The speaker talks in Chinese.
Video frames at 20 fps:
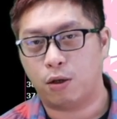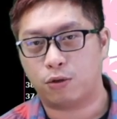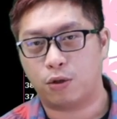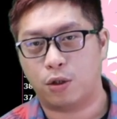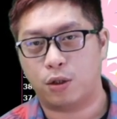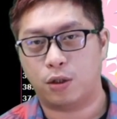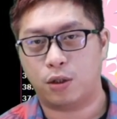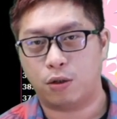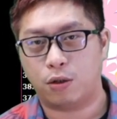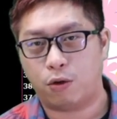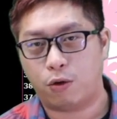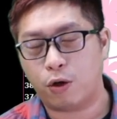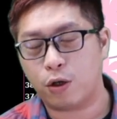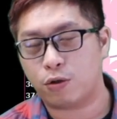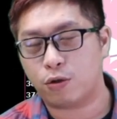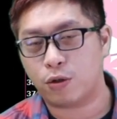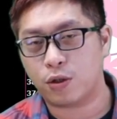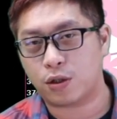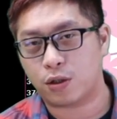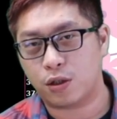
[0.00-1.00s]
我觉得会
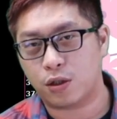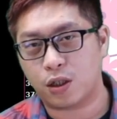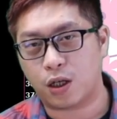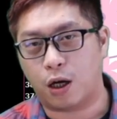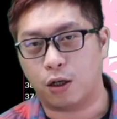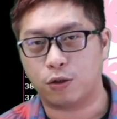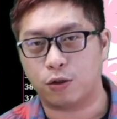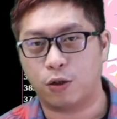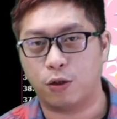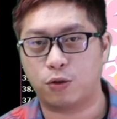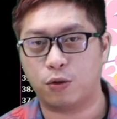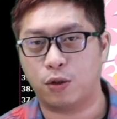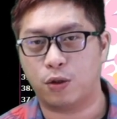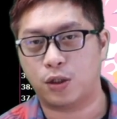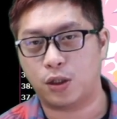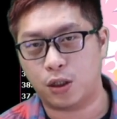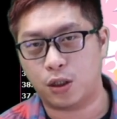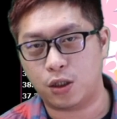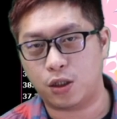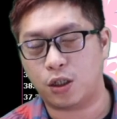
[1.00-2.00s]
去思考，就是说
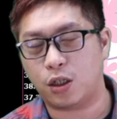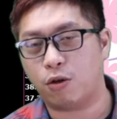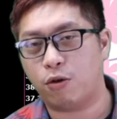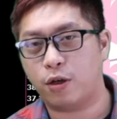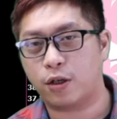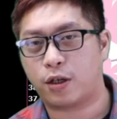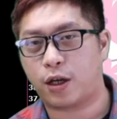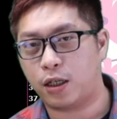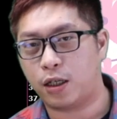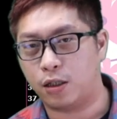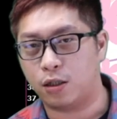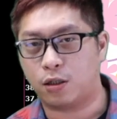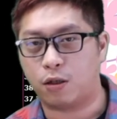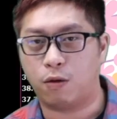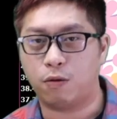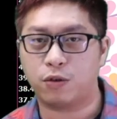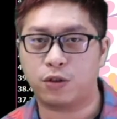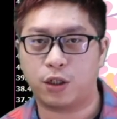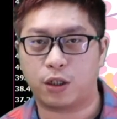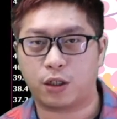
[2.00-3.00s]
资金会开始
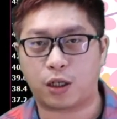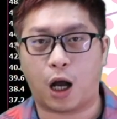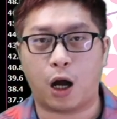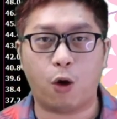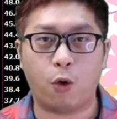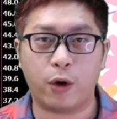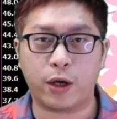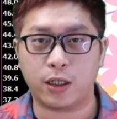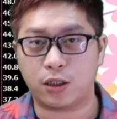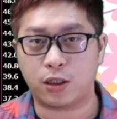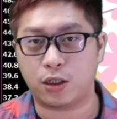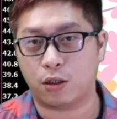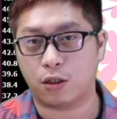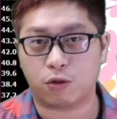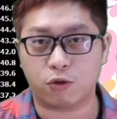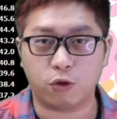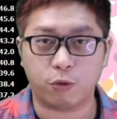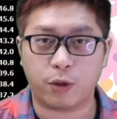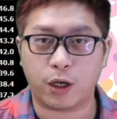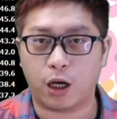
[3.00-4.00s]
从一些高位阶的
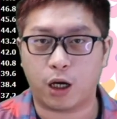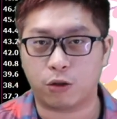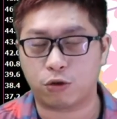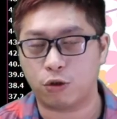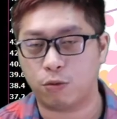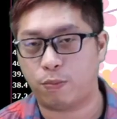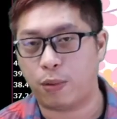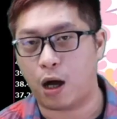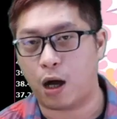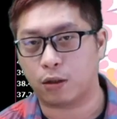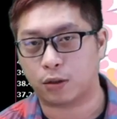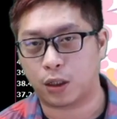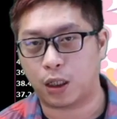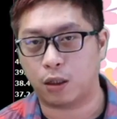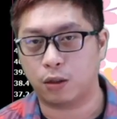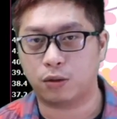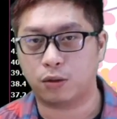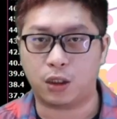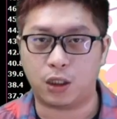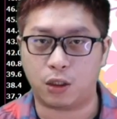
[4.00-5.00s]
股票去跑
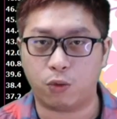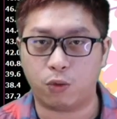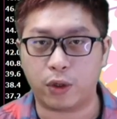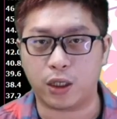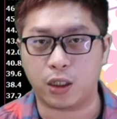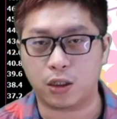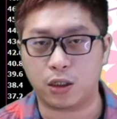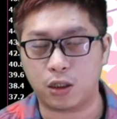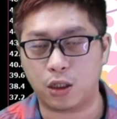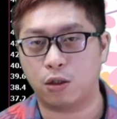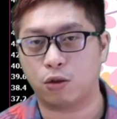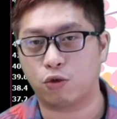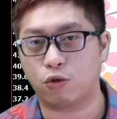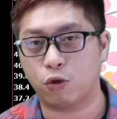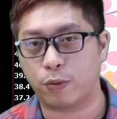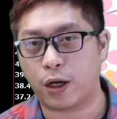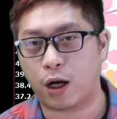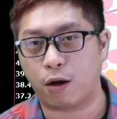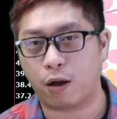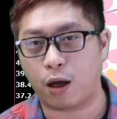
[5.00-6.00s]
到低位阶的
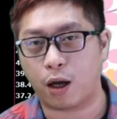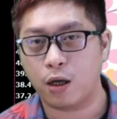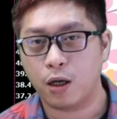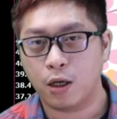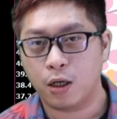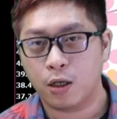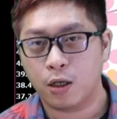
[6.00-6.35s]
股票来。